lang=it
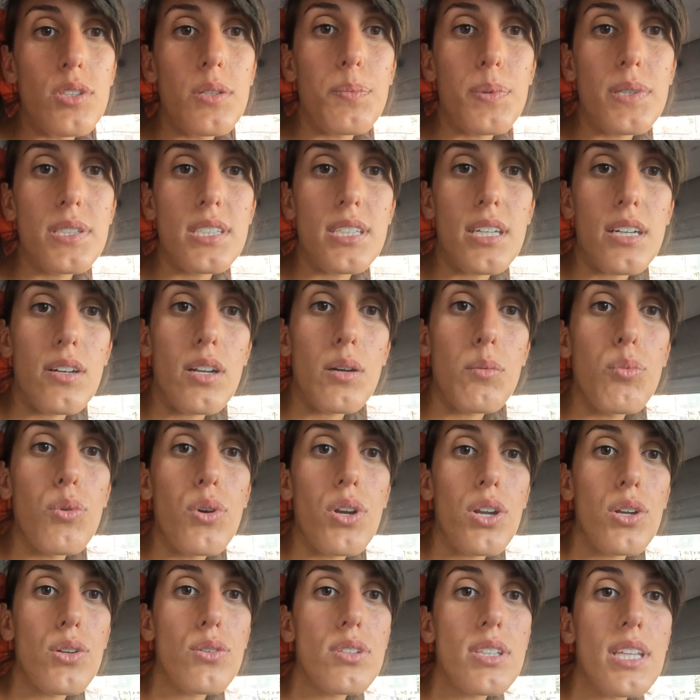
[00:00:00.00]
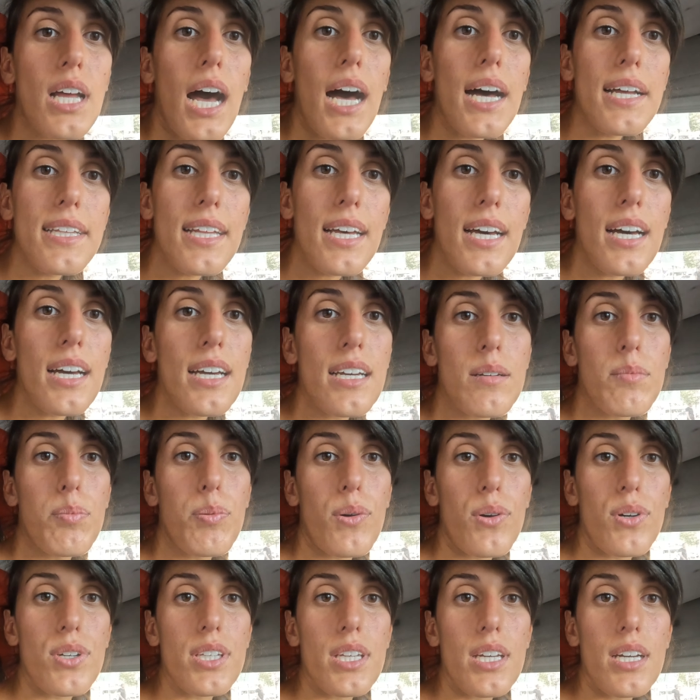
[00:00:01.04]
di passare una buona nottata e
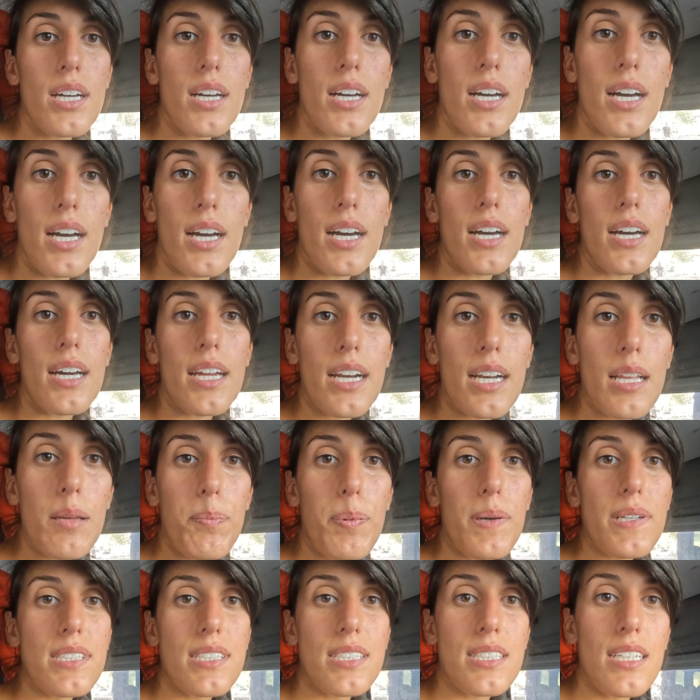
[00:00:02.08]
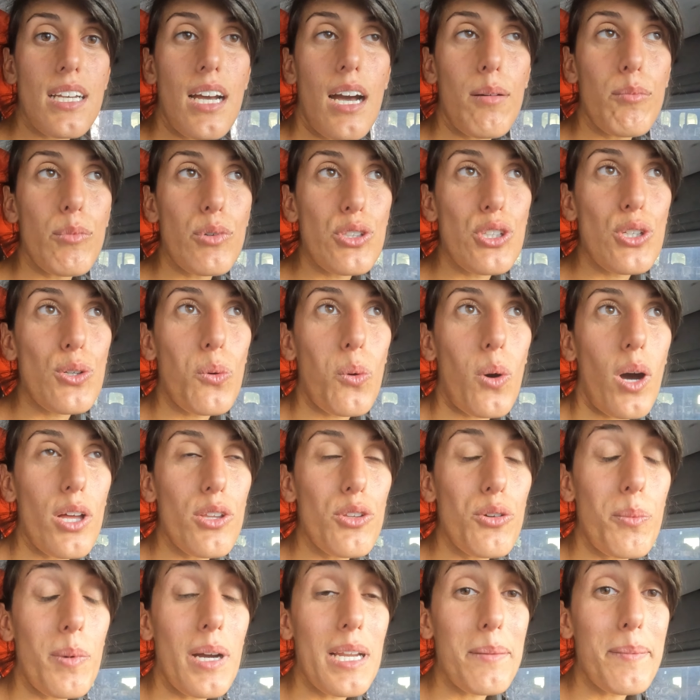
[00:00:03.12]
poi eh, ripassiamo di qua
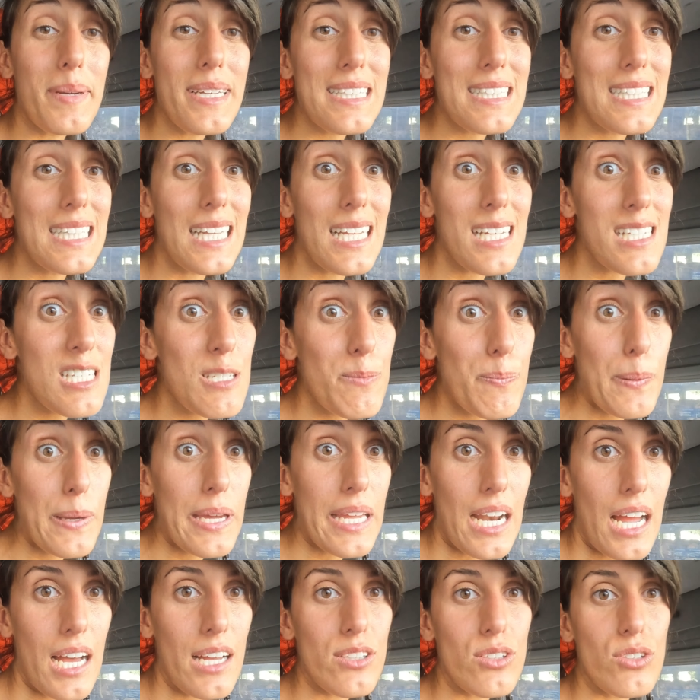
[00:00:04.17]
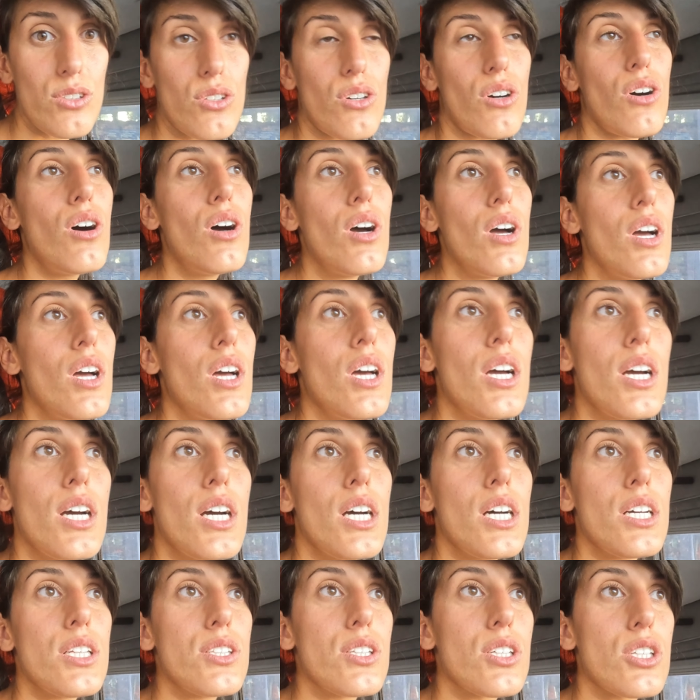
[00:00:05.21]
domani mattina sperando
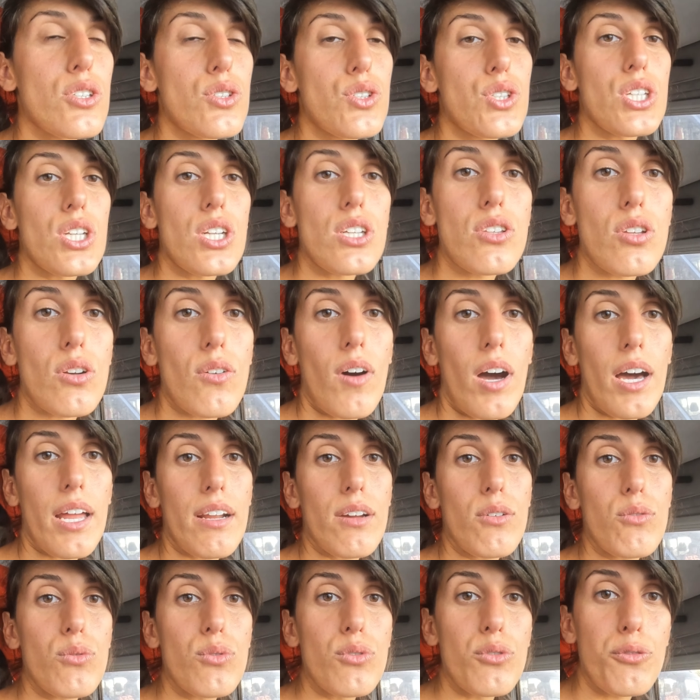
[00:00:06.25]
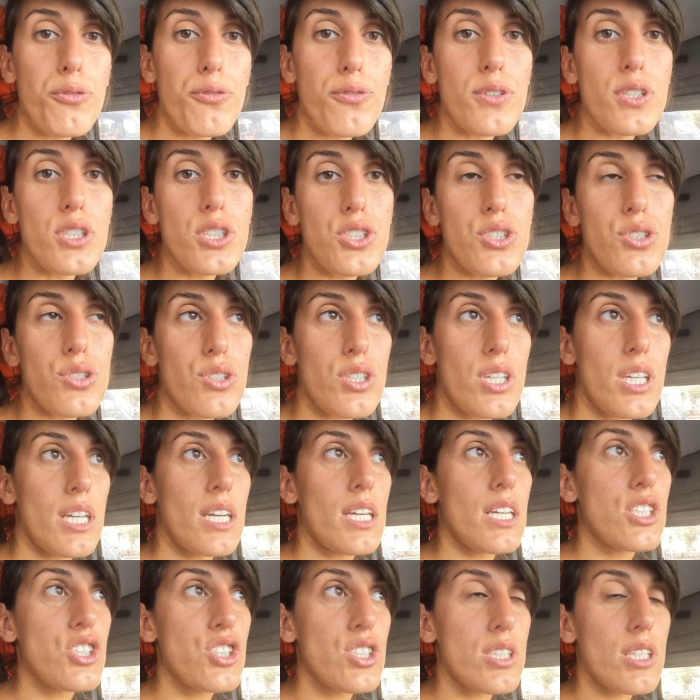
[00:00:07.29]
di riuscire a trovare un ufficio
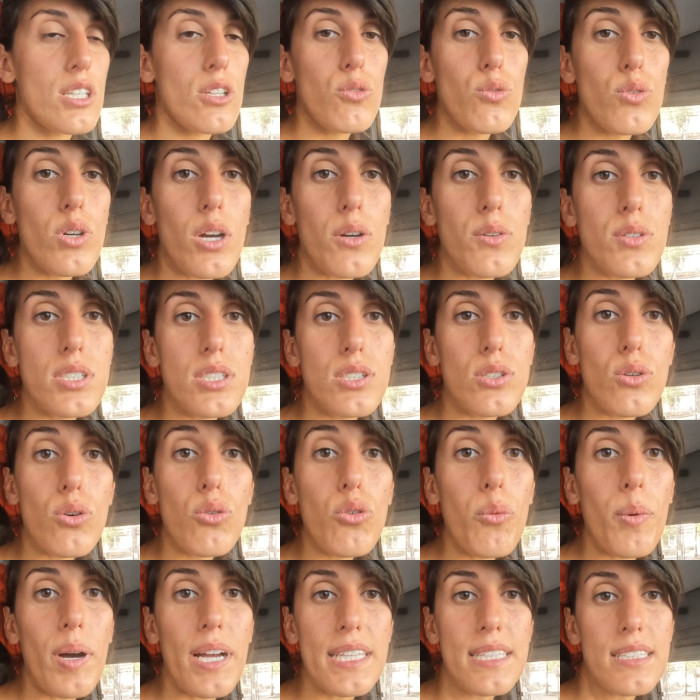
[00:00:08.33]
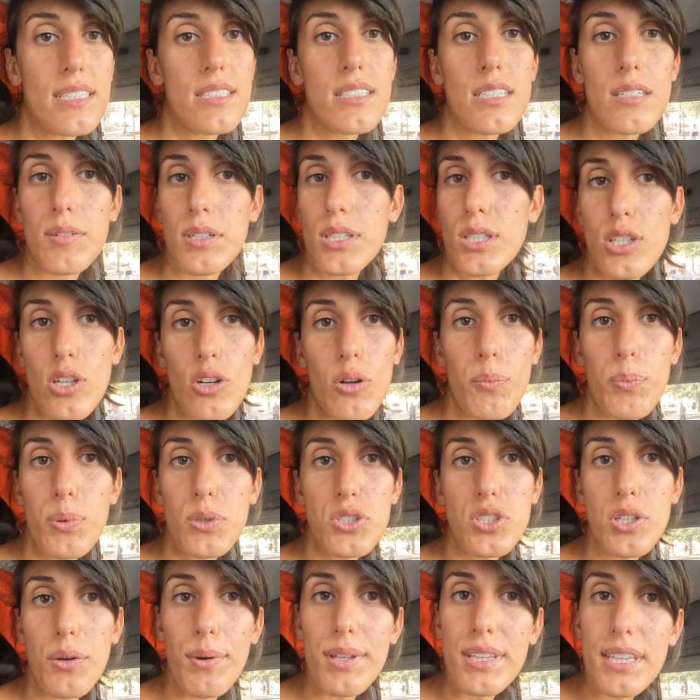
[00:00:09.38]
che ci traduca questi documenti altrimenti non
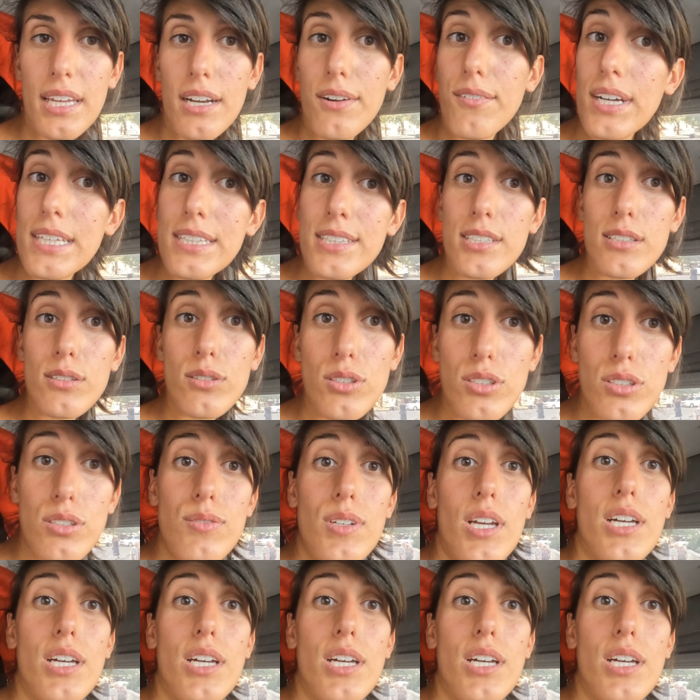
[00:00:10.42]
possiamo andare avanti nel nostro